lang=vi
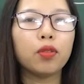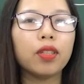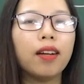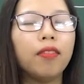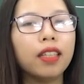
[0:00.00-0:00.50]

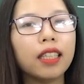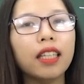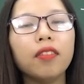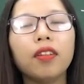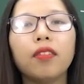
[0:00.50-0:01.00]
chúng ta phân
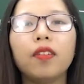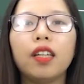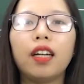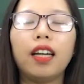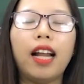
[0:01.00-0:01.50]
tích về
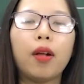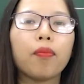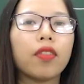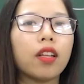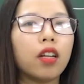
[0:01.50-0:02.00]
việc là
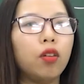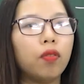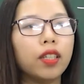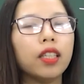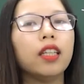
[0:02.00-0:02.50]

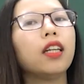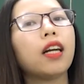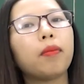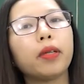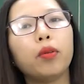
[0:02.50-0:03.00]
Lục Vân Tiên
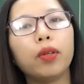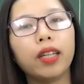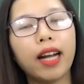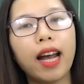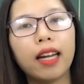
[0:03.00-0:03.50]
gặp Kiều
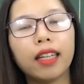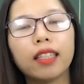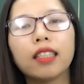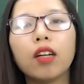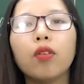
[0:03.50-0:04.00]
Nguyệt Nga
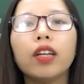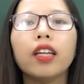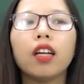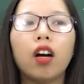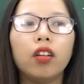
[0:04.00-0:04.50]
này, sau
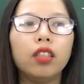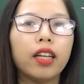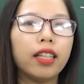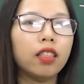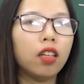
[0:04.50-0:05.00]
khi có
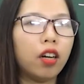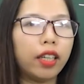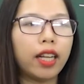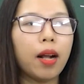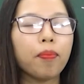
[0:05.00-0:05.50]
những cái sự
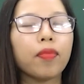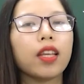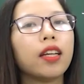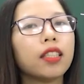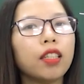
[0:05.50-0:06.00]
hỏi thăm,
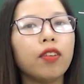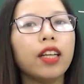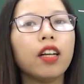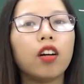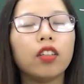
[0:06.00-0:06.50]
sau
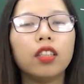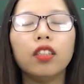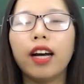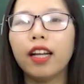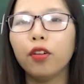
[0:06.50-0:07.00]
khi có sự
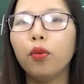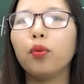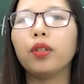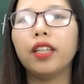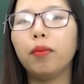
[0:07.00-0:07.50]
an
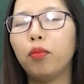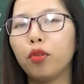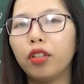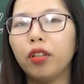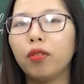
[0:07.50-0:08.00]
ủi để
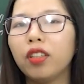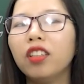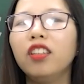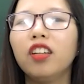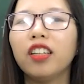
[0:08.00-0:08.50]
một tiểu
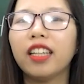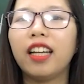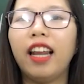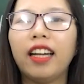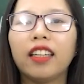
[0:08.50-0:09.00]
thư con nhà
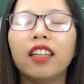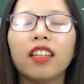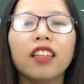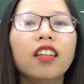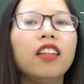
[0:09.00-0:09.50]
lành
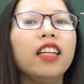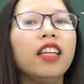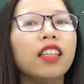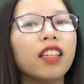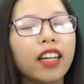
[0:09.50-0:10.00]
đỡ
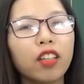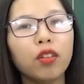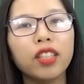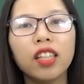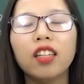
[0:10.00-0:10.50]
đi những cái
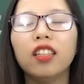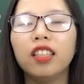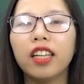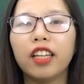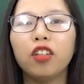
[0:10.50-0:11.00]
nỗi sợ,
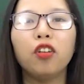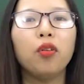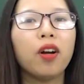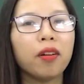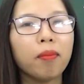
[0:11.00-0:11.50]
những cái
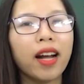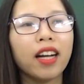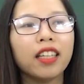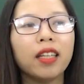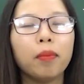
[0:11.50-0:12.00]
nỗi hoang
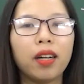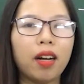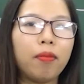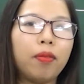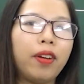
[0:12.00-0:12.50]
mang khi mà
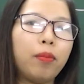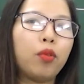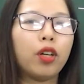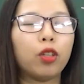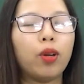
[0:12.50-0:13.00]
gặp phải
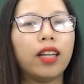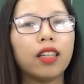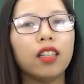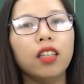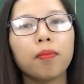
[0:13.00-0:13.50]
một cái
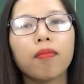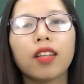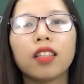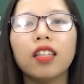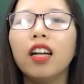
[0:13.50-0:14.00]
toán cướp
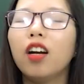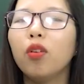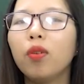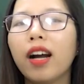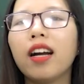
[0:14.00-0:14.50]
rất là
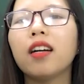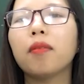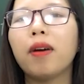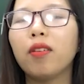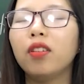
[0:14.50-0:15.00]
hung hăng,
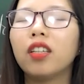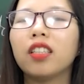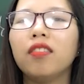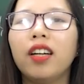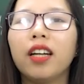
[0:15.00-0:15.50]
bạo ngược
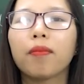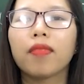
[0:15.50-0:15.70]
như vậy,